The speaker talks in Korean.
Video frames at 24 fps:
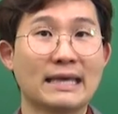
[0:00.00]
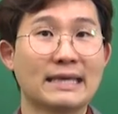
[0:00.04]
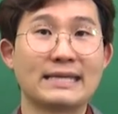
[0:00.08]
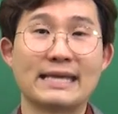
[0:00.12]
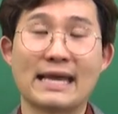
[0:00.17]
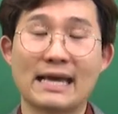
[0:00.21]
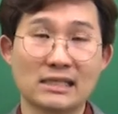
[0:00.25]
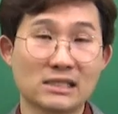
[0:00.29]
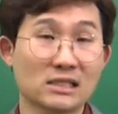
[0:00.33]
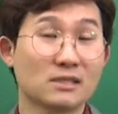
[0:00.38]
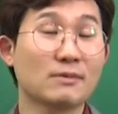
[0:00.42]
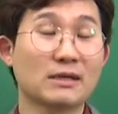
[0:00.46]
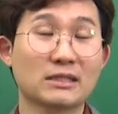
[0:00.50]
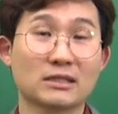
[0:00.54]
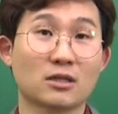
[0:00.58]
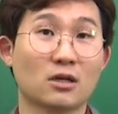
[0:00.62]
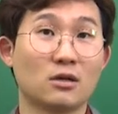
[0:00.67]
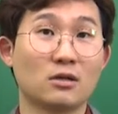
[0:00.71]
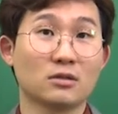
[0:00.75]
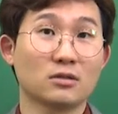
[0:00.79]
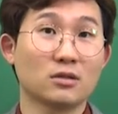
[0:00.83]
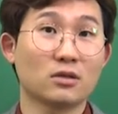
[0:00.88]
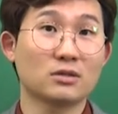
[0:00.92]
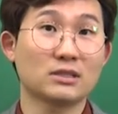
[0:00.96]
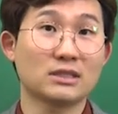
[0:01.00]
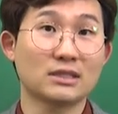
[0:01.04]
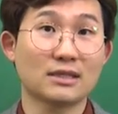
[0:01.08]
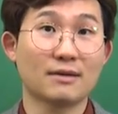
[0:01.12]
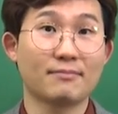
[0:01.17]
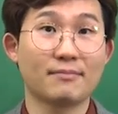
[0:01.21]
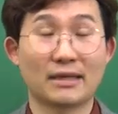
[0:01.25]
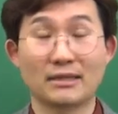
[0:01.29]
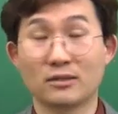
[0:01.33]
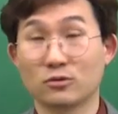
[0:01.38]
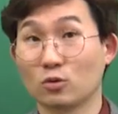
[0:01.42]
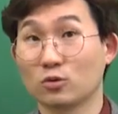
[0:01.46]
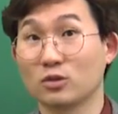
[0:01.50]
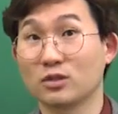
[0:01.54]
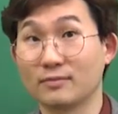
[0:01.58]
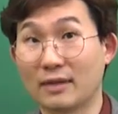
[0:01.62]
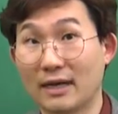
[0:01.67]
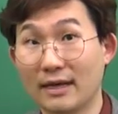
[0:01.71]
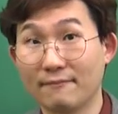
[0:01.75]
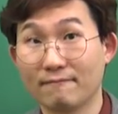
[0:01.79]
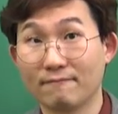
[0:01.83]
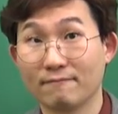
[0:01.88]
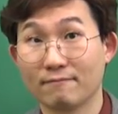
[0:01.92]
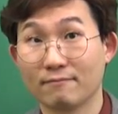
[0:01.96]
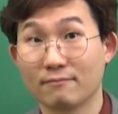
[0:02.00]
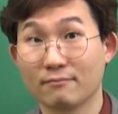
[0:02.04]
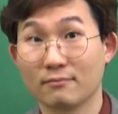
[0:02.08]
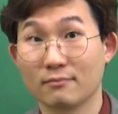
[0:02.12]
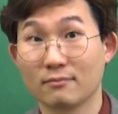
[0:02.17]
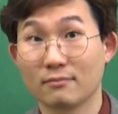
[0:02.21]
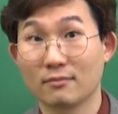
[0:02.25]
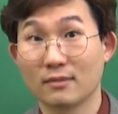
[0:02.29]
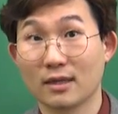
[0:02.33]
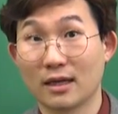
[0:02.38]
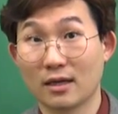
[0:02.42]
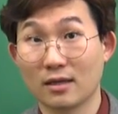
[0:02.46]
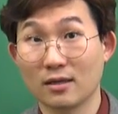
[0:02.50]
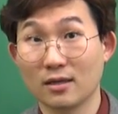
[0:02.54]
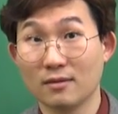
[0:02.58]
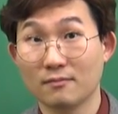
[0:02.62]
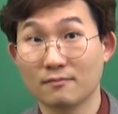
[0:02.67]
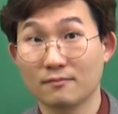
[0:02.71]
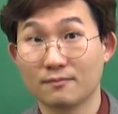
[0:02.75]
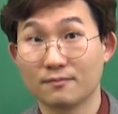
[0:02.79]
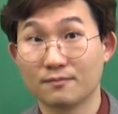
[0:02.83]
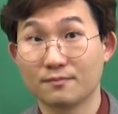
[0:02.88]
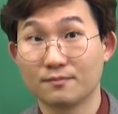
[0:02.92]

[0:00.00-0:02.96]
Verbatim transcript: 예습에 절대로 시간 많이 쏟지 마. 알았니?